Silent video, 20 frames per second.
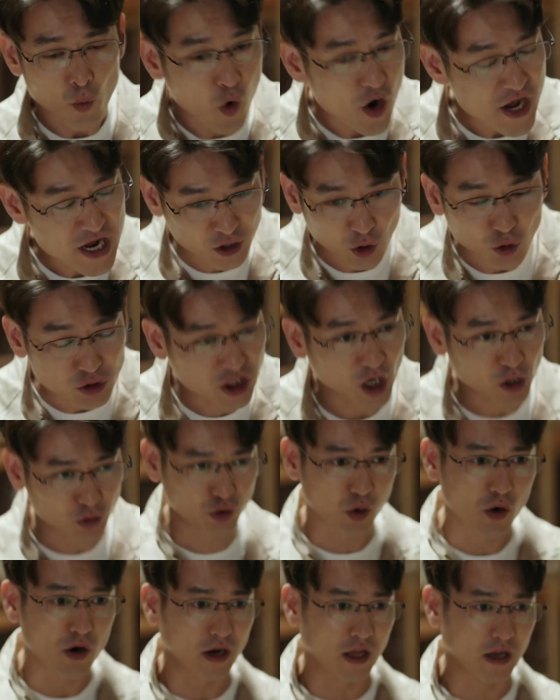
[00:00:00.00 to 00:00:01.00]
我也都照
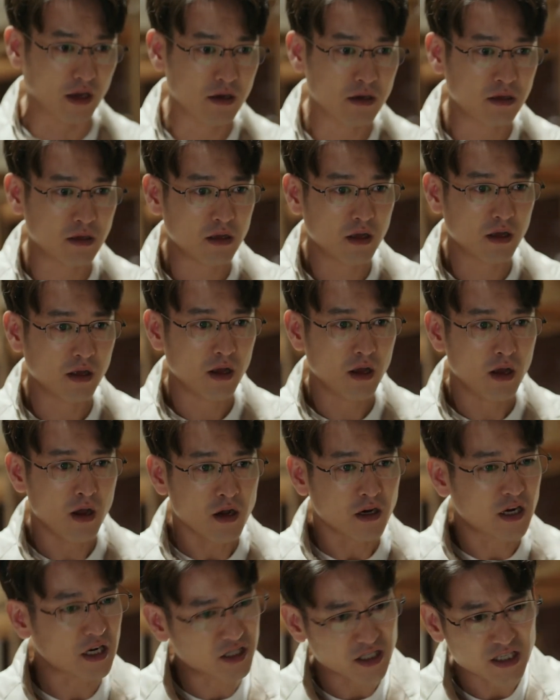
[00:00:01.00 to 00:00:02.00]
做了。
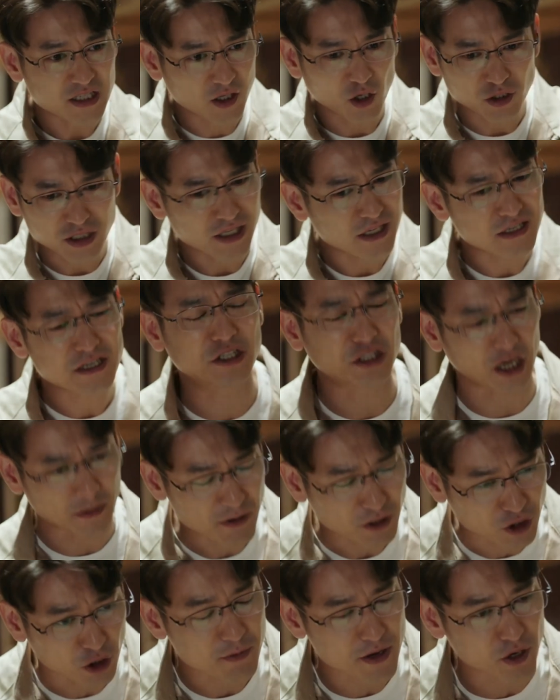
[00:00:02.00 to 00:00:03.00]
可是你到现在你什
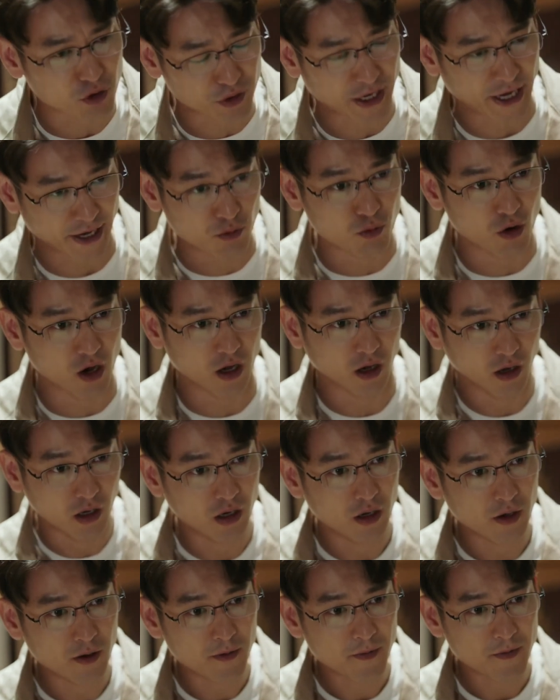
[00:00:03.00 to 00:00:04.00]
么都没有给我。
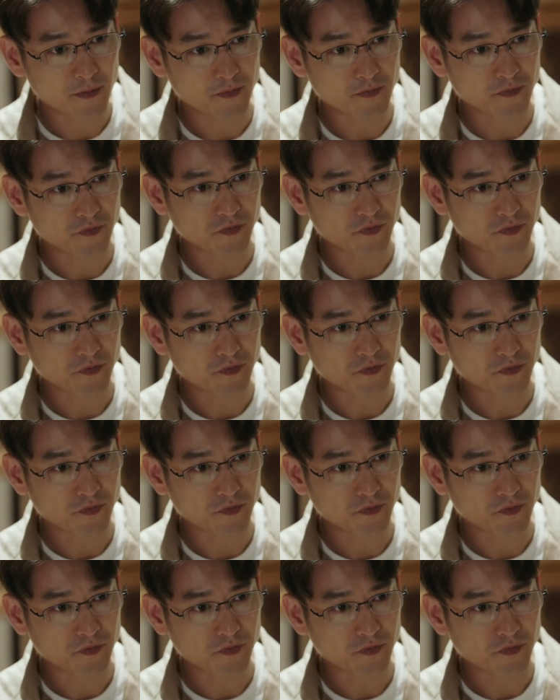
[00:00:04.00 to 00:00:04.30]
俊文。